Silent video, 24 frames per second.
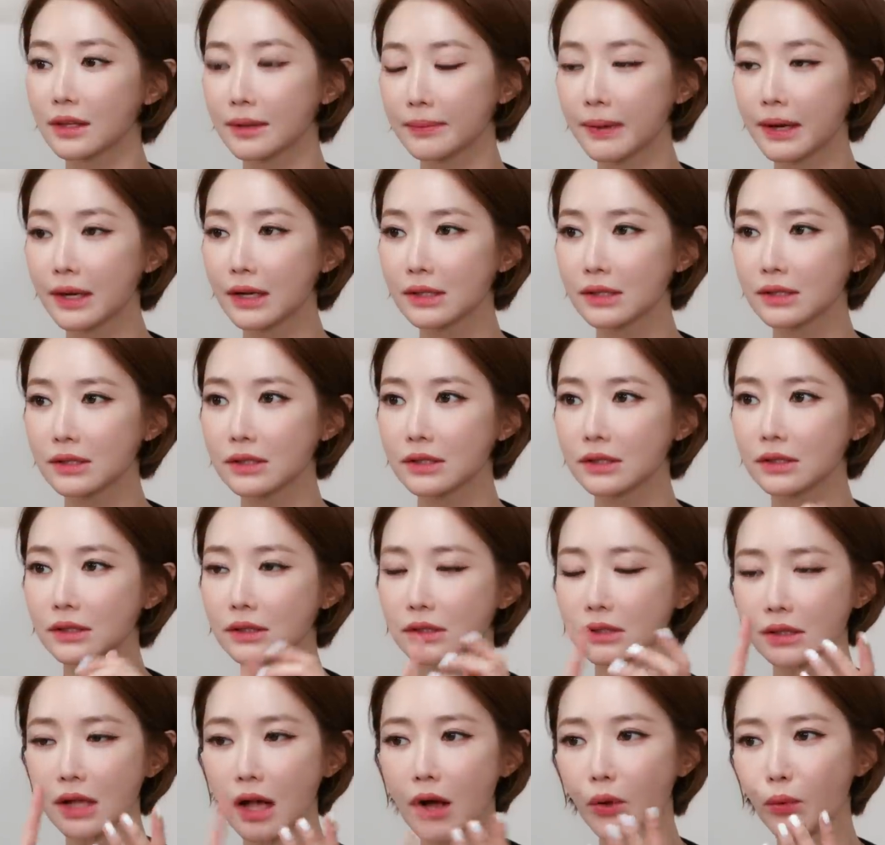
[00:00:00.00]

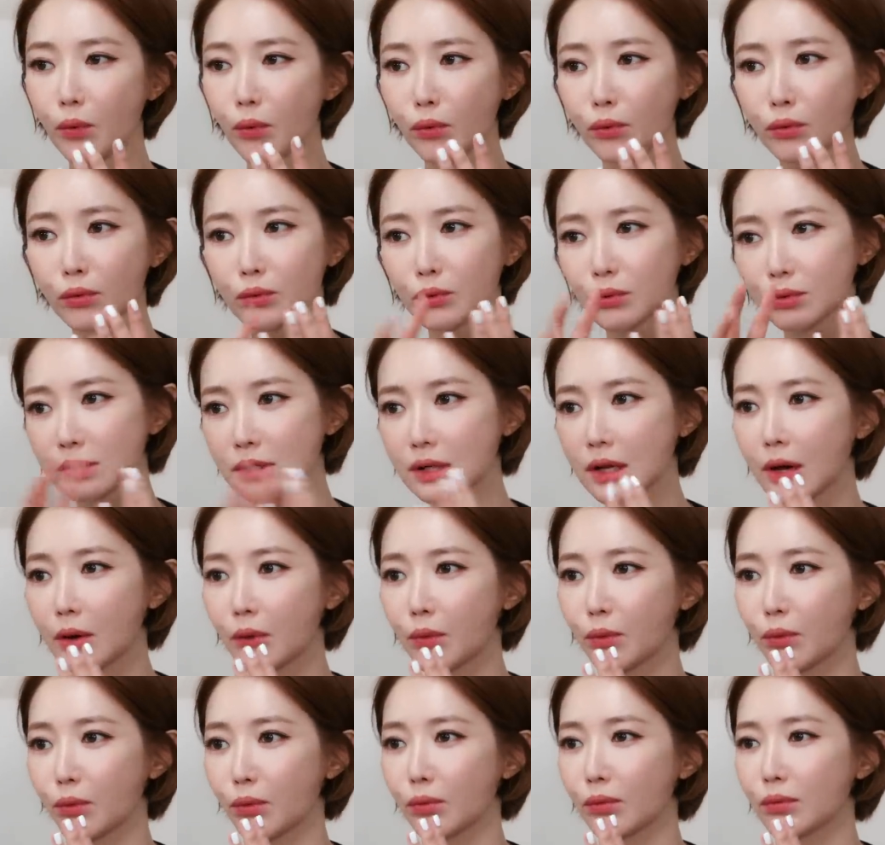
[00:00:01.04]
디바이스를 사고 또
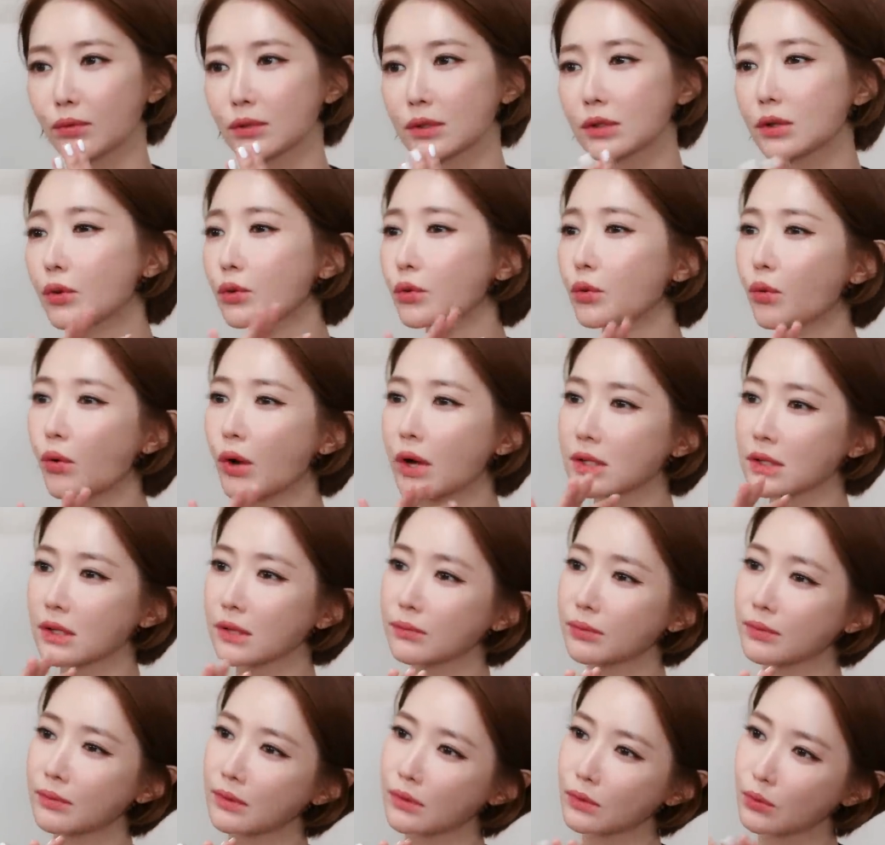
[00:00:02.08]
사고 전용
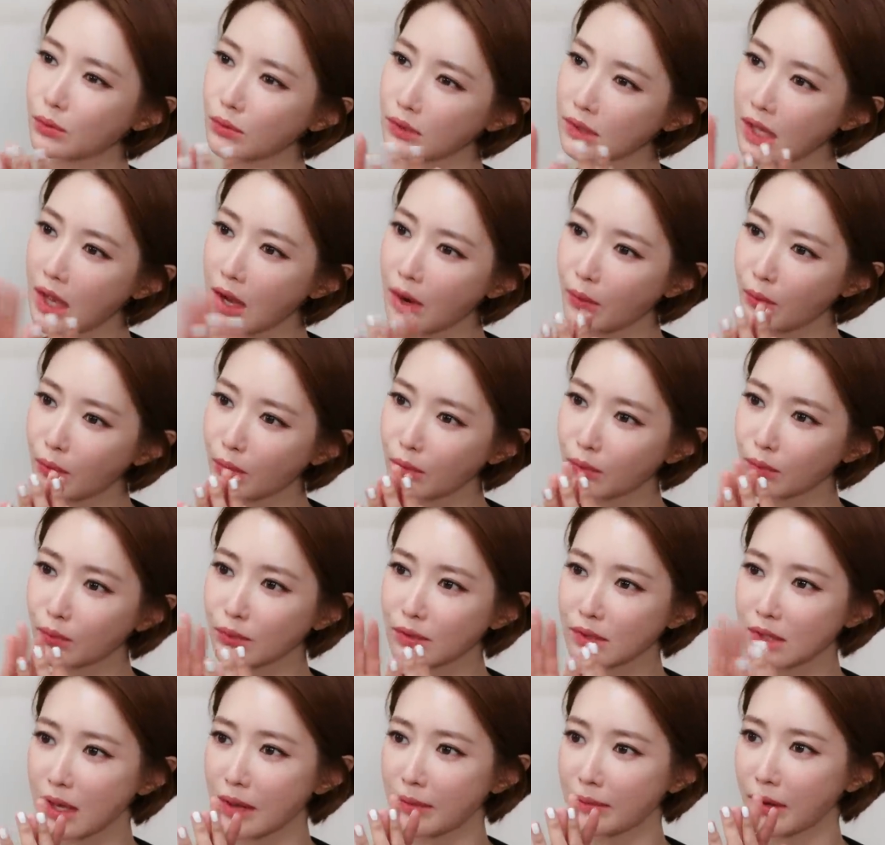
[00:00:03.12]
화장품을 또 사고
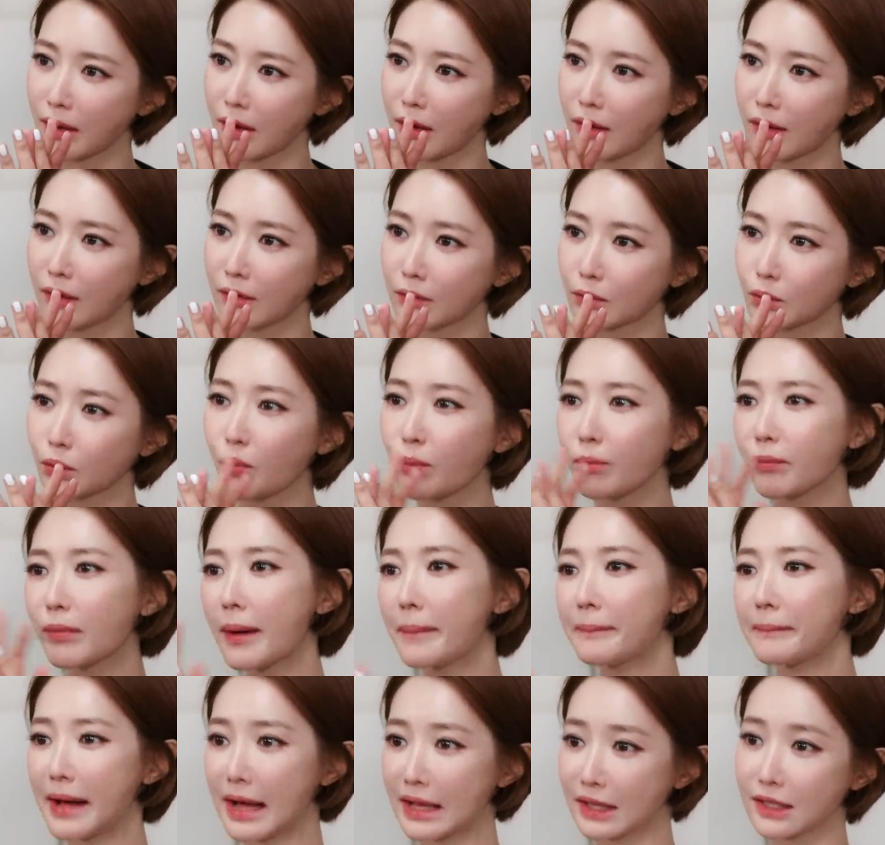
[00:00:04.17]
또 사면
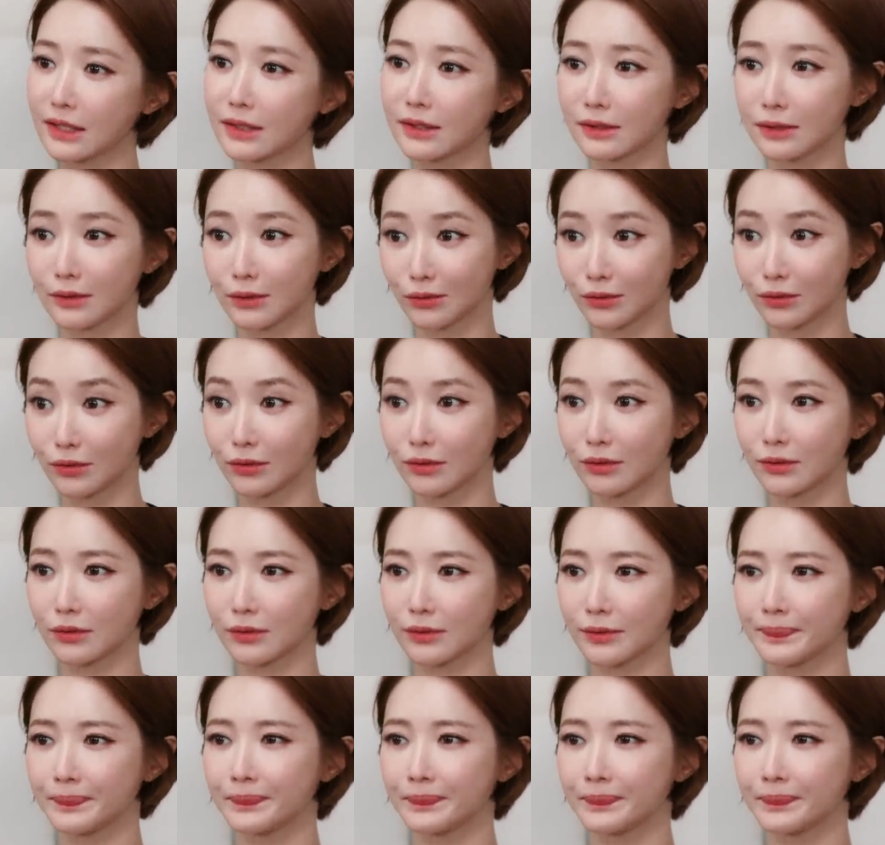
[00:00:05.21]
돈만 많이 들고